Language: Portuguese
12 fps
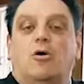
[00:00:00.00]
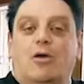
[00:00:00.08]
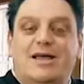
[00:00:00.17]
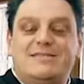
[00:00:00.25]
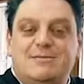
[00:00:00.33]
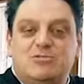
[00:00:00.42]

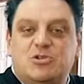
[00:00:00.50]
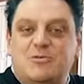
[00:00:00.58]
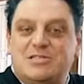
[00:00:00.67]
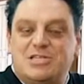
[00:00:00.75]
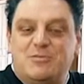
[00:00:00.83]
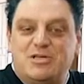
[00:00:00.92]
Olá, estamos
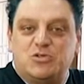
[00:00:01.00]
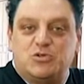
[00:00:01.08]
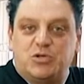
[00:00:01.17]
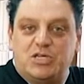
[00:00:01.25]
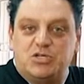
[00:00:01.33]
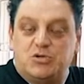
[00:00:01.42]
começando mais um
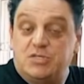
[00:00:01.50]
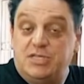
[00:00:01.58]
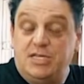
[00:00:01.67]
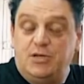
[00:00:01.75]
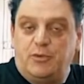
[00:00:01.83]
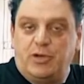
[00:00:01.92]
truque de
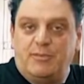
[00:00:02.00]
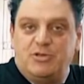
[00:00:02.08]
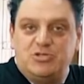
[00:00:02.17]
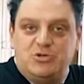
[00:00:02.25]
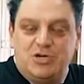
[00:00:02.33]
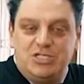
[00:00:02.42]
Cozinha. No programa
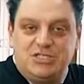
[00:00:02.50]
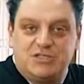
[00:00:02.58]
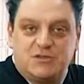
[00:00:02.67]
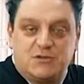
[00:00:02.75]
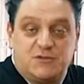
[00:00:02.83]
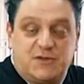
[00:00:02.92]
de hoje
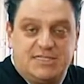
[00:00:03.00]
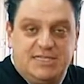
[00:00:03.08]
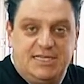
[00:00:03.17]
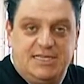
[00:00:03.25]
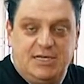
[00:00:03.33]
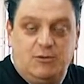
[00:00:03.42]
nós vamos
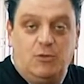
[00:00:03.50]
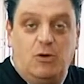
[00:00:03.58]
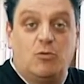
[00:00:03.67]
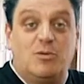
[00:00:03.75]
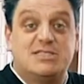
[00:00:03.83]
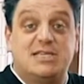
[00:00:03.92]
fazer então
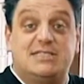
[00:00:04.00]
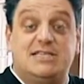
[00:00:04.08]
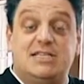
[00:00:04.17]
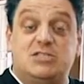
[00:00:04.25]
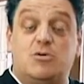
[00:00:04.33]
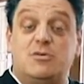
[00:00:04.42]
algumas
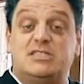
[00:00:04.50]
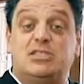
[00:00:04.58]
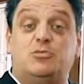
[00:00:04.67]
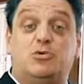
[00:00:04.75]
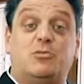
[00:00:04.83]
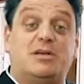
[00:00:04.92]
receitas,
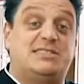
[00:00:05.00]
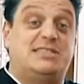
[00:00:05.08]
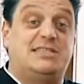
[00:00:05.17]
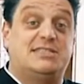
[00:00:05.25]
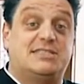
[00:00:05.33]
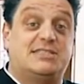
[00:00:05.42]
começando por uma
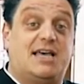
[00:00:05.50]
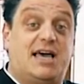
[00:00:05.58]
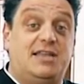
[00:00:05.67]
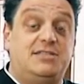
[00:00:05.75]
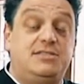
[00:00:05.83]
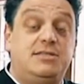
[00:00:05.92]
Caesar
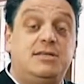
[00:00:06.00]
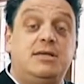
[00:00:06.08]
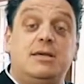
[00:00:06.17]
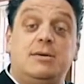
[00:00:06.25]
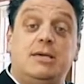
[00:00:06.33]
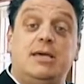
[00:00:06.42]
Salad
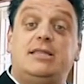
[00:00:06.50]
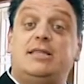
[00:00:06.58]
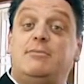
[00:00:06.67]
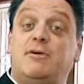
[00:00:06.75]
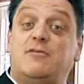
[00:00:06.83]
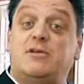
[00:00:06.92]
e
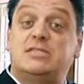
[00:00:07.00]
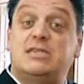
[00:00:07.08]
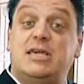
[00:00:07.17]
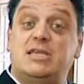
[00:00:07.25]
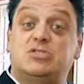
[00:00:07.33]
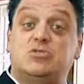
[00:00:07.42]
também
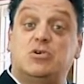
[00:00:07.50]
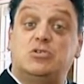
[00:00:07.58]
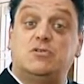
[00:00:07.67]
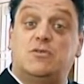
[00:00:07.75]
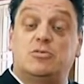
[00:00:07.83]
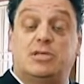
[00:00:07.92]
fazer
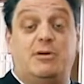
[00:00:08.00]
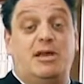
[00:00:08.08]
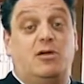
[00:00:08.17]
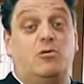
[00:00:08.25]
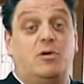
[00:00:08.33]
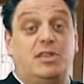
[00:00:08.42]
risoto. Vamos
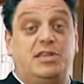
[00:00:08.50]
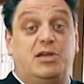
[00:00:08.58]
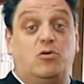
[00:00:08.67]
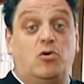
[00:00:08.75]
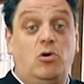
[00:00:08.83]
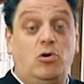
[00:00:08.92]
trabalhar com
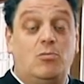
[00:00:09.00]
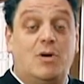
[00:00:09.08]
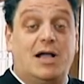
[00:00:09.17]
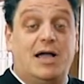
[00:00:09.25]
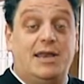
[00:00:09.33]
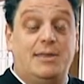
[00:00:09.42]
entrecô,
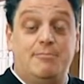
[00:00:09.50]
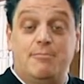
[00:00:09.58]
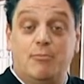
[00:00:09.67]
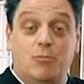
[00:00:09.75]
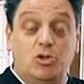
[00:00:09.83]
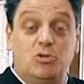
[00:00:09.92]
uma carne
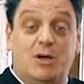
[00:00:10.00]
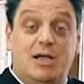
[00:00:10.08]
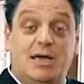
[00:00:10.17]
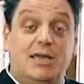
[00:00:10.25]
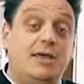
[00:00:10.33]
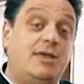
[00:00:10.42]
muito
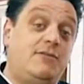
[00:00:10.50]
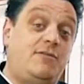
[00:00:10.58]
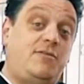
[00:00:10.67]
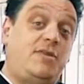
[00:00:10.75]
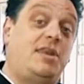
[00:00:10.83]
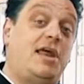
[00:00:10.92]
bacana e
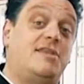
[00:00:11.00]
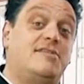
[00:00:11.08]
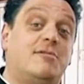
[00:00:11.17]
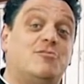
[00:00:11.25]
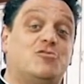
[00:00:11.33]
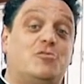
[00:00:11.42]

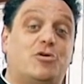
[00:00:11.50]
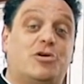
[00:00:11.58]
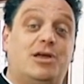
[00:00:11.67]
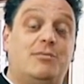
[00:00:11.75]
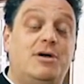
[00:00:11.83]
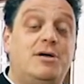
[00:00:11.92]
finalizamos o
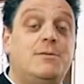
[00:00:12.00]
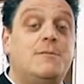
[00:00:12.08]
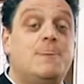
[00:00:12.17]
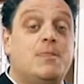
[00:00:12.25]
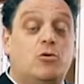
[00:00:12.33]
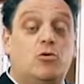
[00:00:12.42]
programa
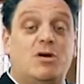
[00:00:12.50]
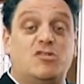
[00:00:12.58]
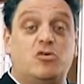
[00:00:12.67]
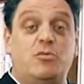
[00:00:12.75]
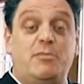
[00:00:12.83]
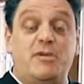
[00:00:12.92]
com uma
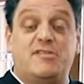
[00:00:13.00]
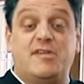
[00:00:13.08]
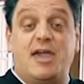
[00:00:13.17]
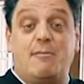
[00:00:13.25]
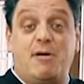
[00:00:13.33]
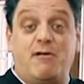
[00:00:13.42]
sobremesa
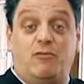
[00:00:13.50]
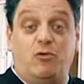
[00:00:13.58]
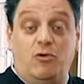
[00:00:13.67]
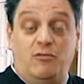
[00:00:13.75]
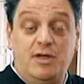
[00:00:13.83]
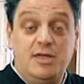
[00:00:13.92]
que é a
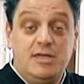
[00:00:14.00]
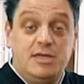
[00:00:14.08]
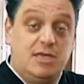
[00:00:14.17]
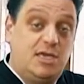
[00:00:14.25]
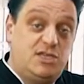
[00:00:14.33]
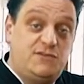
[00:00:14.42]
pavlova
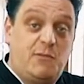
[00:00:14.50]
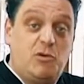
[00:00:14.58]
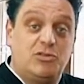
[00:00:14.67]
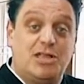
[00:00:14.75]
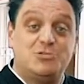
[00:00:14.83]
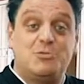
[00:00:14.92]
e a gente vai
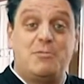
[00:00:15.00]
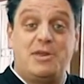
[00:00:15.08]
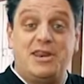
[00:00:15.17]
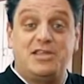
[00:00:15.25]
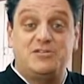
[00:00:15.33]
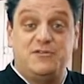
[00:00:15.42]
montar de uma
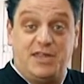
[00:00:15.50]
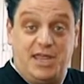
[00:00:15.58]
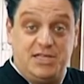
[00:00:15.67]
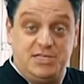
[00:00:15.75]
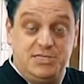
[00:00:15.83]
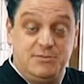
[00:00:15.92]
maneira
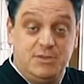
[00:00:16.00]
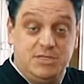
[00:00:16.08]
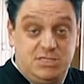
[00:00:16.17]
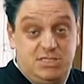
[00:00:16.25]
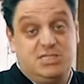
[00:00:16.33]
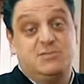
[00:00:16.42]
diferente.
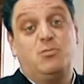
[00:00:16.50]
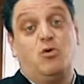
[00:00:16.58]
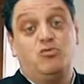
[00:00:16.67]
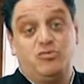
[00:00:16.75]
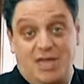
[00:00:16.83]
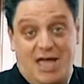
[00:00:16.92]

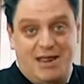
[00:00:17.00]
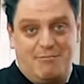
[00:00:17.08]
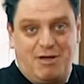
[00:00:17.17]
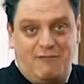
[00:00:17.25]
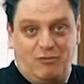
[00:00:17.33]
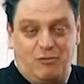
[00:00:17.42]
Desmontar a
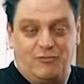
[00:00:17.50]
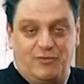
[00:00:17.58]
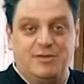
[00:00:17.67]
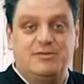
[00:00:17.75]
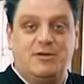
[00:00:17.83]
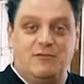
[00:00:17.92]
pavlova.
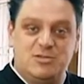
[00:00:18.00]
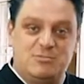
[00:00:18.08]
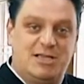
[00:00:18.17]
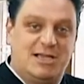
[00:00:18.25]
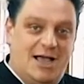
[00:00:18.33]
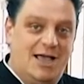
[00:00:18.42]
Eu vou
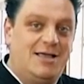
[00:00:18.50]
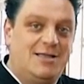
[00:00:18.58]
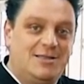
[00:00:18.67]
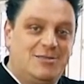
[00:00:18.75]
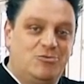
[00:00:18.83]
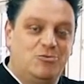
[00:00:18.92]
explicar
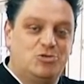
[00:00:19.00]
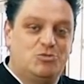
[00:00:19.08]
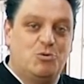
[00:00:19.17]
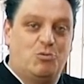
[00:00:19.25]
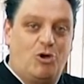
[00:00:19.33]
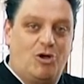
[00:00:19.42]
no
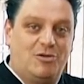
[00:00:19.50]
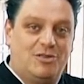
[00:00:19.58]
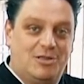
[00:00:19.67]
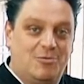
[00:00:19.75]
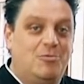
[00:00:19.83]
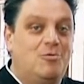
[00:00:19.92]
último bloco,
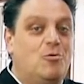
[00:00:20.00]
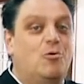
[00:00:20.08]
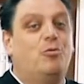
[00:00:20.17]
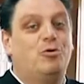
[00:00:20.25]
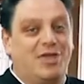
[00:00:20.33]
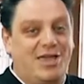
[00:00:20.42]
então,
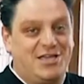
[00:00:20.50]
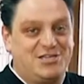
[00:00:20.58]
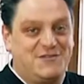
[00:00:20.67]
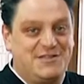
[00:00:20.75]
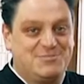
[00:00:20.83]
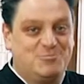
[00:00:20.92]
o porquê que a
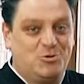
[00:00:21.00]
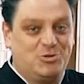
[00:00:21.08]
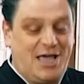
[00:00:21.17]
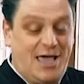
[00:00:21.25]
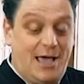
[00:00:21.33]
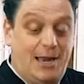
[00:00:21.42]
gente vai
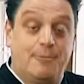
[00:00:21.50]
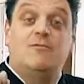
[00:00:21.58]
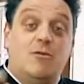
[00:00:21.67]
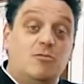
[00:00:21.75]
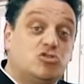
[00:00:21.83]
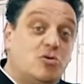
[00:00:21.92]
desmontar ela.
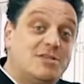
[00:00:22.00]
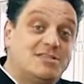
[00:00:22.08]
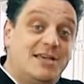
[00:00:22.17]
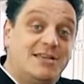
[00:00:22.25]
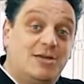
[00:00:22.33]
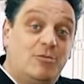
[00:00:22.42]
Vamos
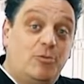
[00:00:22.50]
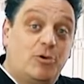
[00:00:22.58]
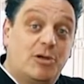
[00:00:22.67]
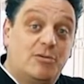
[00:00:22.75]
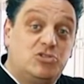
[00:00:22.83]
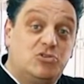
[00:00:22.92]
começar, então, o
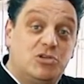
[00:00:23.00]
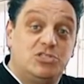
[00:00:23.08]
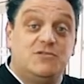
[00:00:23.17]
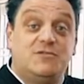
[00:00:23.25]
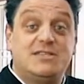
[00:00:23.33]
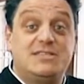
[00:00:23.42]
programa de
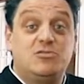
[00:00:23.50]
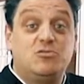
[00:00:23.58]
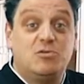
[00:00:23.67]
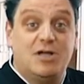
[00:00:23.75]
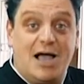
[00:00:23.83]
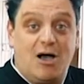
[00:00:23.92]
hoje fazendo
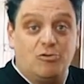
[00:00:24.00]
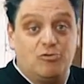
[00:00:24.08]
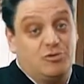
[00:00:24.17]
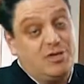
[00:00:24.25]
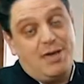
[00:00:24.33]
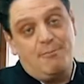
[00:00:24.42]
um
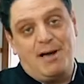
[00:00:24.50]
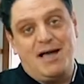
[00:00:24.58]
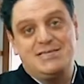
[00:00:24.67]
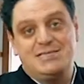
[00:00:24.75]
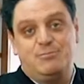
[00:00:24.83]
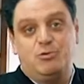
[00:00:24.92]
caldo, que é a
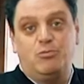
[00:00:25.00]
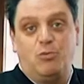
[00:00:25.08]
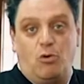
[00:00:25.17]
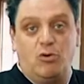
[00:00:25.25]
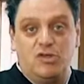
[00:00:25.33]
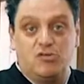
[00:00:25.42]
base para um
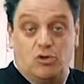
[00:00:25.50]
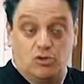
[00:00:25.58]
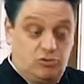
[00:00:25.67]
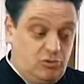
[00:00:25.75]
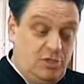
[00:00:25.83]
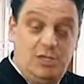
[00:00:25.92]
bom
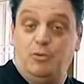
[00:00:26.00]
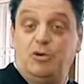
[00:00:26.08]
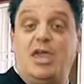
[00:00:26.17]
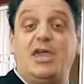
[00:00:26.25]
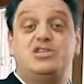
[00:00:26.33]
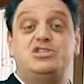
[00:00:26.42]
risoto. E por
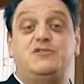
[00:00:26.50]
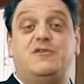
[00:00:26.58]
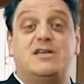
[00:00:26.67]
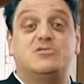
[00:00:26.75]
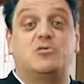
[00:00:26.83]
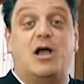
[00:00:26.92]
que, que a gente
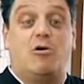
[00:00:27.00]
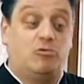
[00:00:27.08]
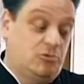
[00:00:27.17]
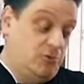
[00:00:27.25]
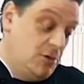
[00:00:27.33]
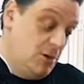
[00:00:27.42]
faz o
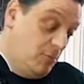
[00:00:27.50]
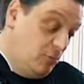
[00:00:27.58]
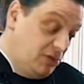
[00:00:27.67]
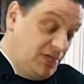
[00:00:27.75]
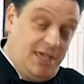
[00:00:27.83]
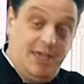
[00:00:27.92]
caldo?
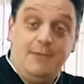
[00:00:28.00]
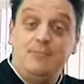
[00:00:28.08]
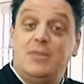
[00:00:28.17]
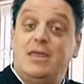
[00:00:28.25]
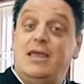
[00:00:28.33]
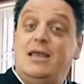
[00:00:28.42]
Porque
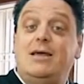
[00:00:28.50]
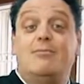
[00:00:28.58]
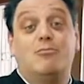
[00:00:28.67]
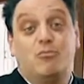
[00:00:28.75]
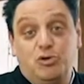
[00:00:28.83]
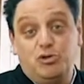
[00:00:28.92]
ele é
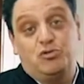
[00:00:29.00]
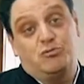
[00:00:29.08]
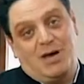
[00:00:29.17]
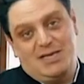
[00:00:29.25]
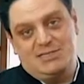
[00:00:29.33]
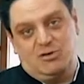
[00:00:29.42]
muito
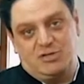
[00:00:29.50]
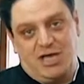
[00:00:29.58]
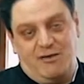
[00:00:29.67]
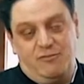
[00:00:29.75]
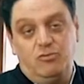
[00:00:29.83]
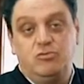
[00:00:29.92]
mais
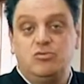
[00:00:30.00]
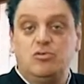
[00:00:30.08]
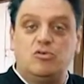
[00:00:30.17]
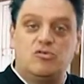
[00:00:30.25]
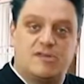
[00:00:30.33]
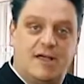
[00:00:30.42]
saudável do
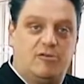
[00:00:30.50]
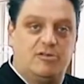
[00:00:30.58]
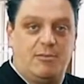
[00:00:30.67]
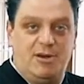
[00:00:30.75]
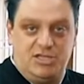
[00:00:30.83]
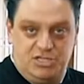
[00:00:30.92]
que usar o
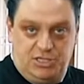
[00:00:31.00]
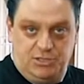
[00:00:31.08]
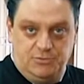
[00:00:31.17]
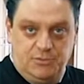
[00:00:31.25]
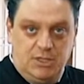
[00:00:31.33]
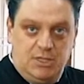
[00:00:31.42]
tabletinho.